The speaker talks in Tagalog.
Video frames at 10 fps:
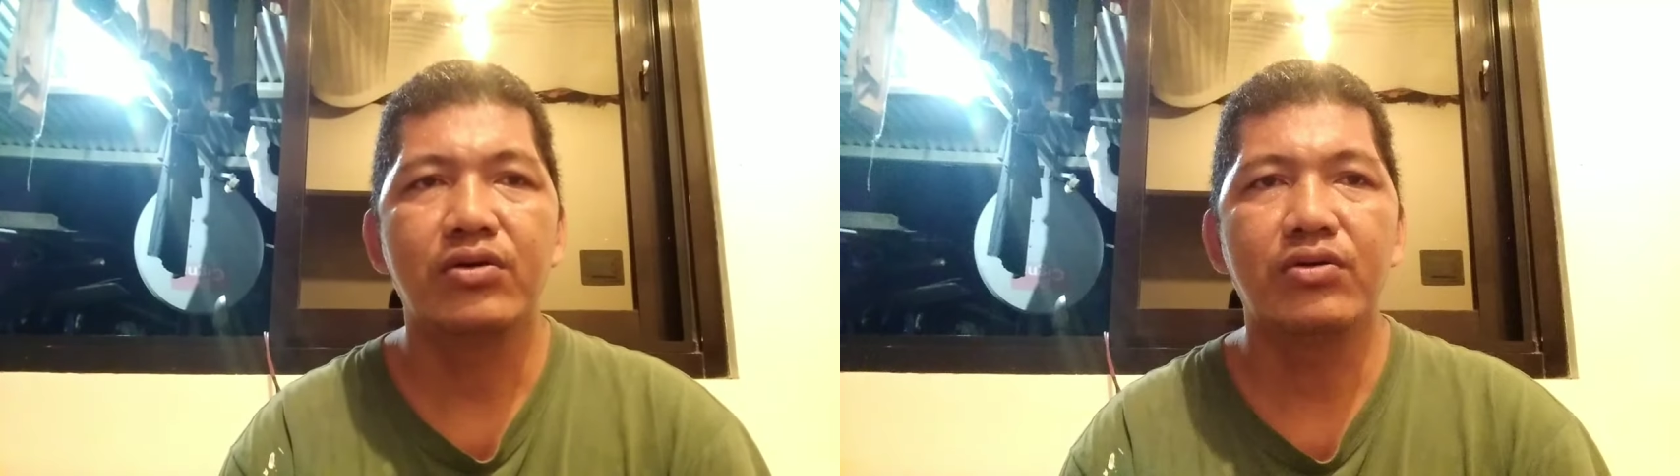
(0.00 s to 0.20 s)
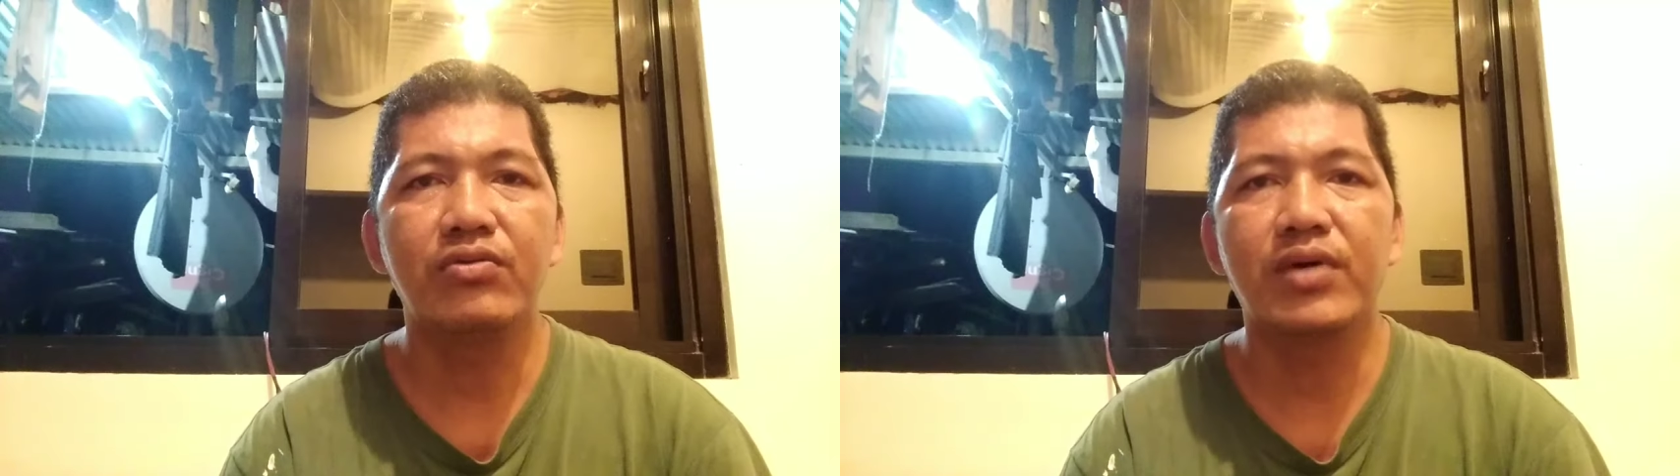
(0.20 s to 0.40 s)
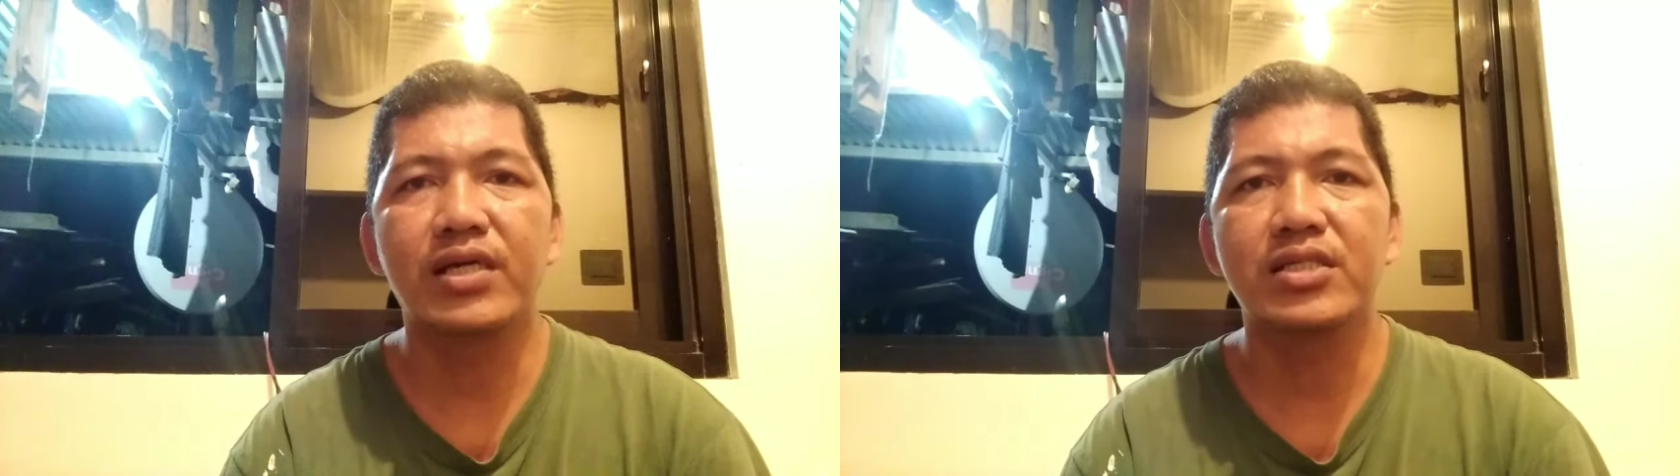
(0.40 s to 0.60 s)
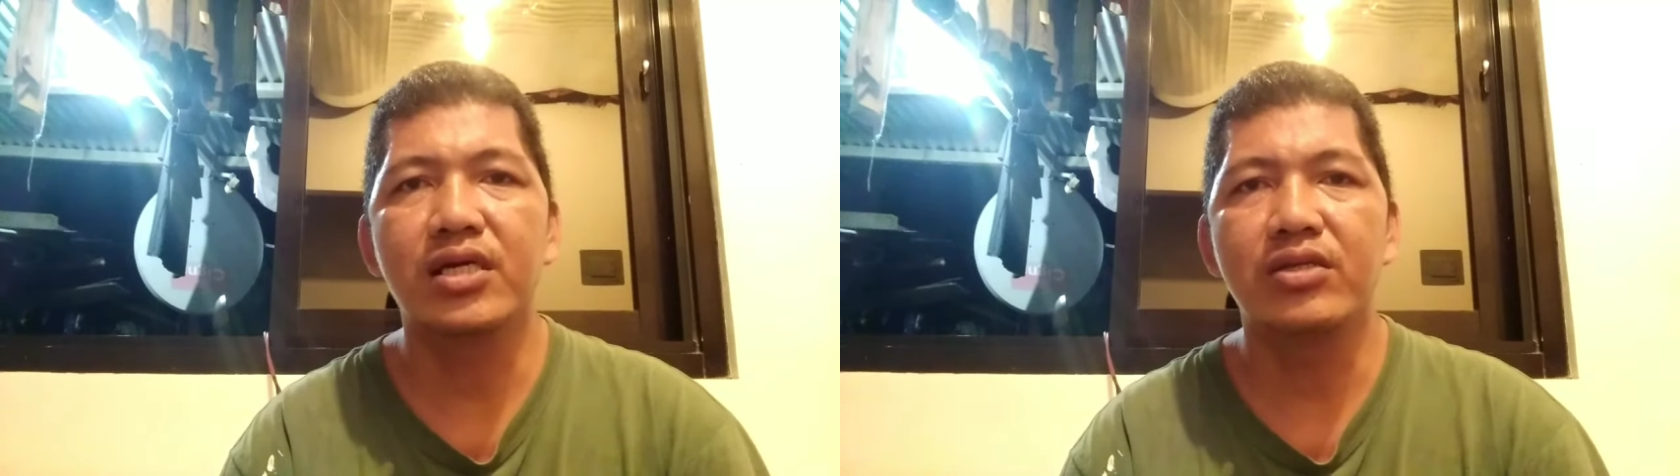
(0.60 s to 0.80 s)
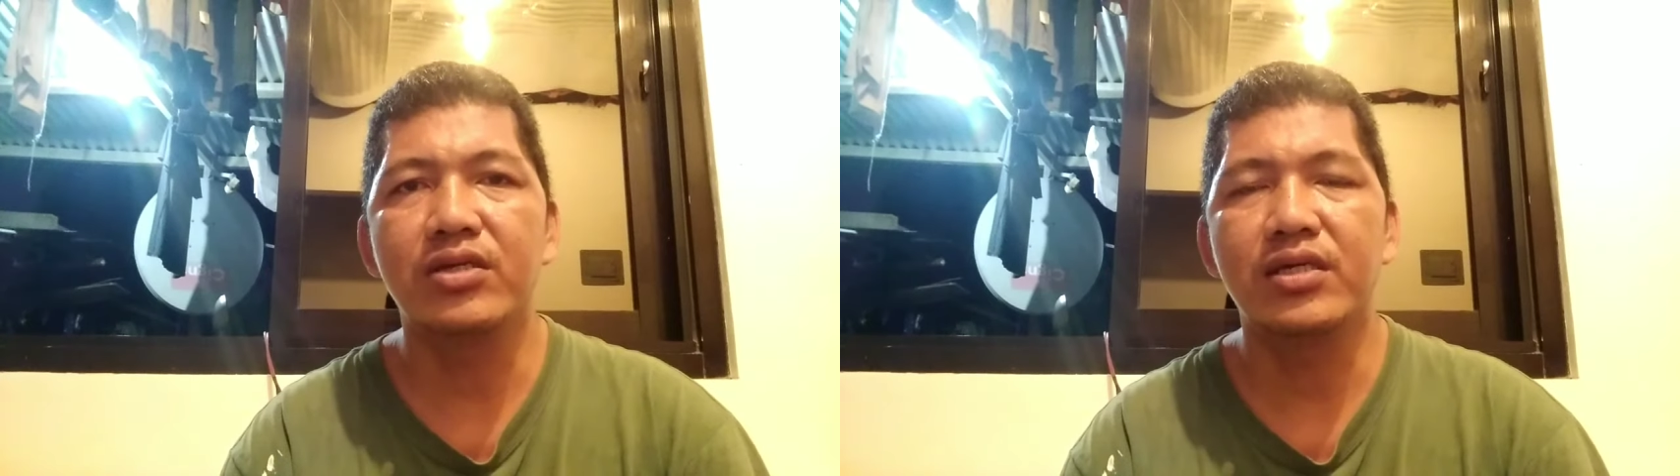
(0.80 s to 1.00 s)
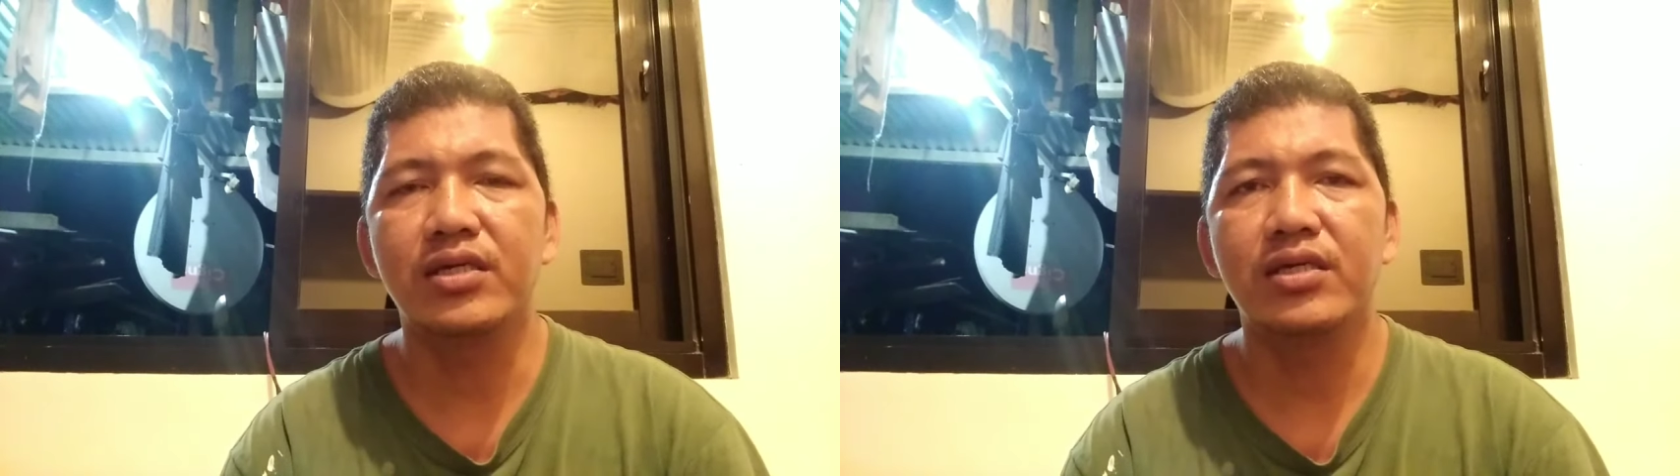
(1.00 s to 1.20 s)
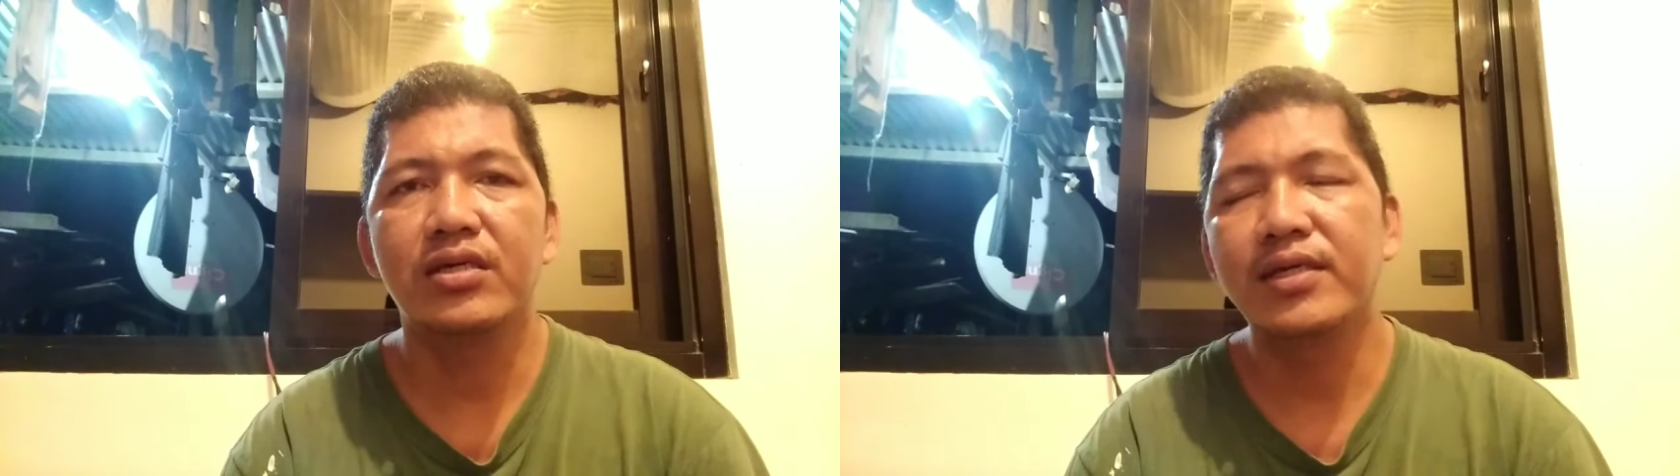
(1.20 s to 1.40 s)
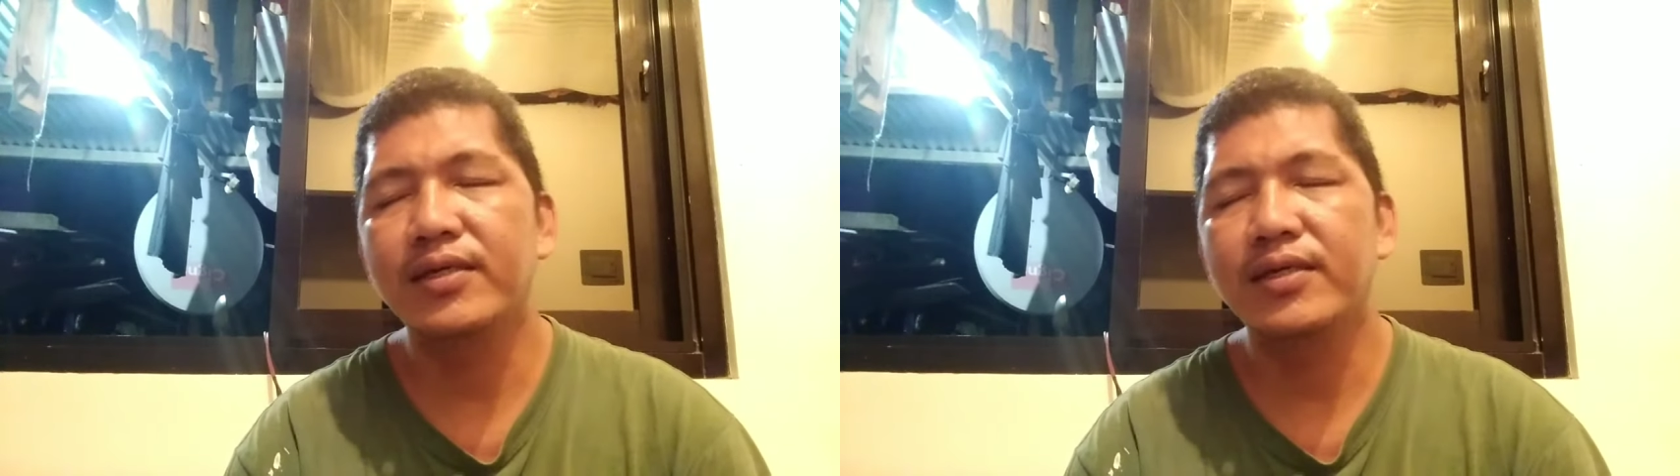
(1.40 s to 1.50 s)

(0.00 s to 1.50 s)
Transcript: O kung sa saan eh,